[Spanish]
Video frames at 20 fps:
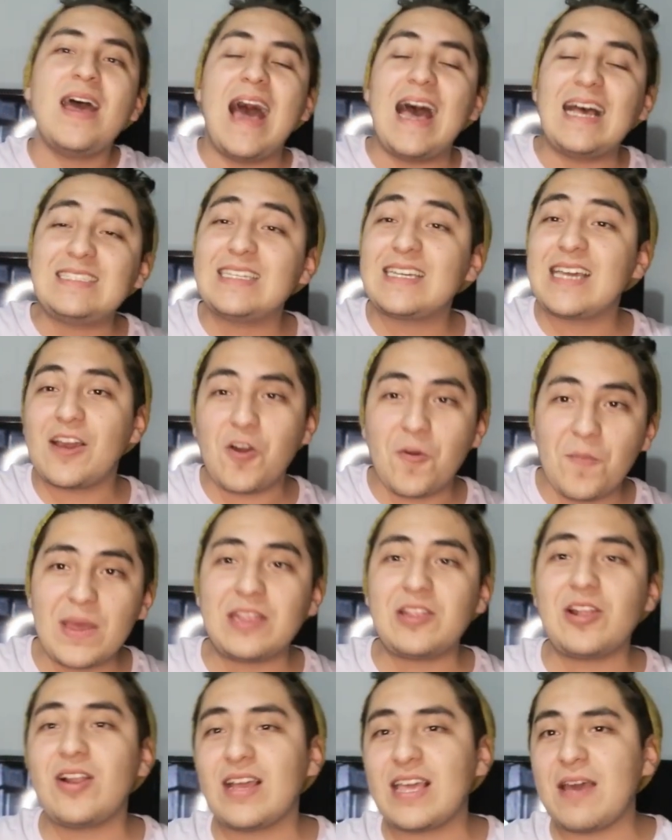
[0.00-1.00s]
Así que
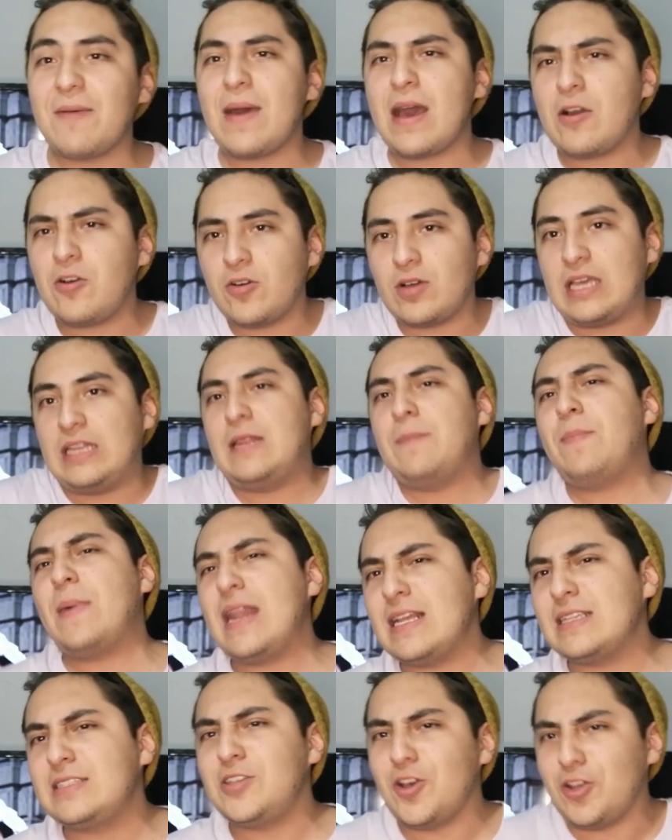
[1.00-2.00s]
coméntalo aquí abajo qué te
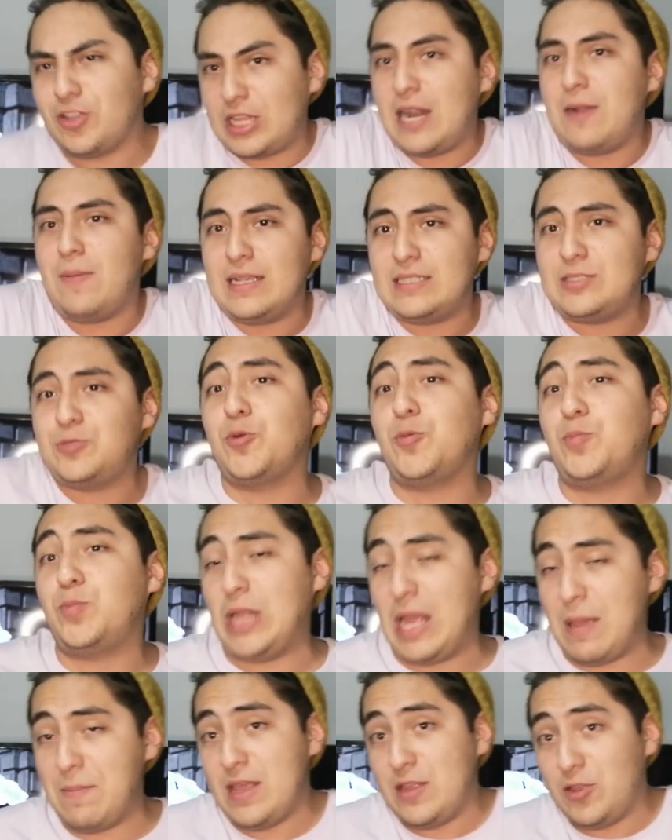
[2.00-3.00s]
pareció. Tal vez tú
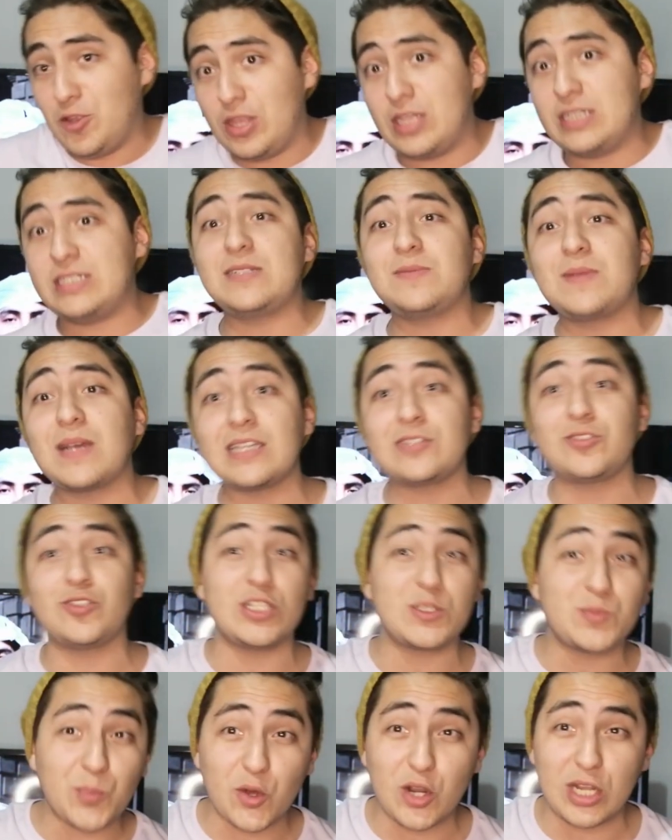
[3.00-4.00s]
también odias las
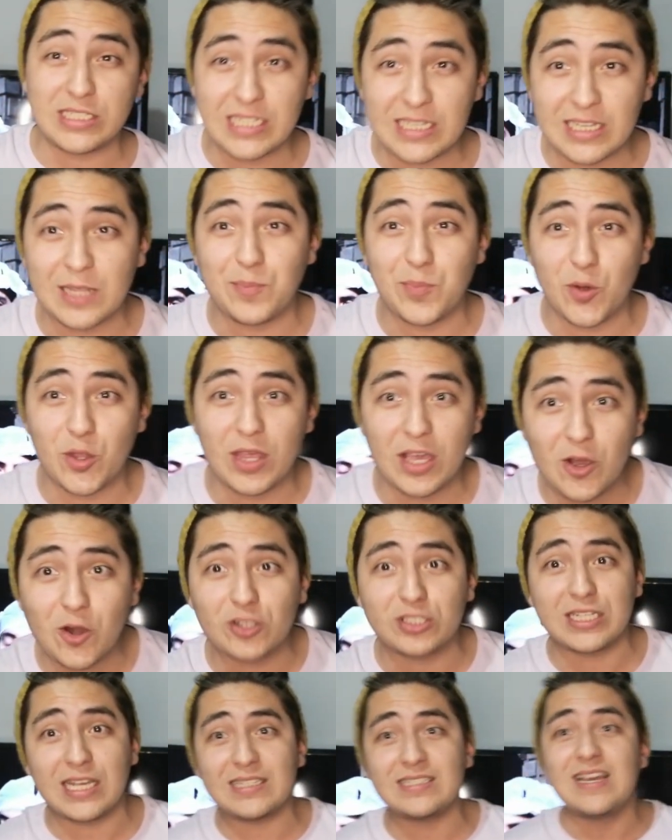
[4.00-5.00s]
vacaciones por ese tipo de
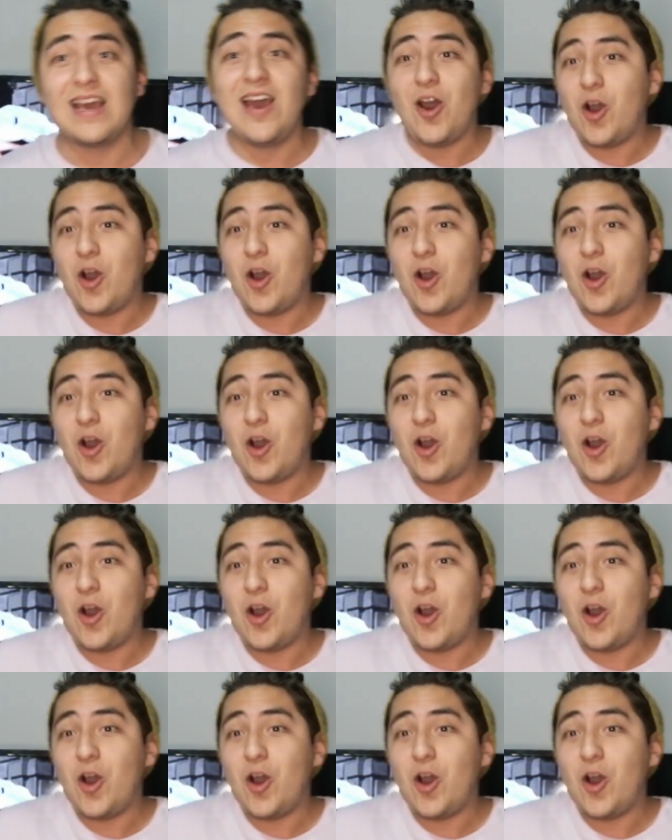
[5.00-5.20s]
cosas.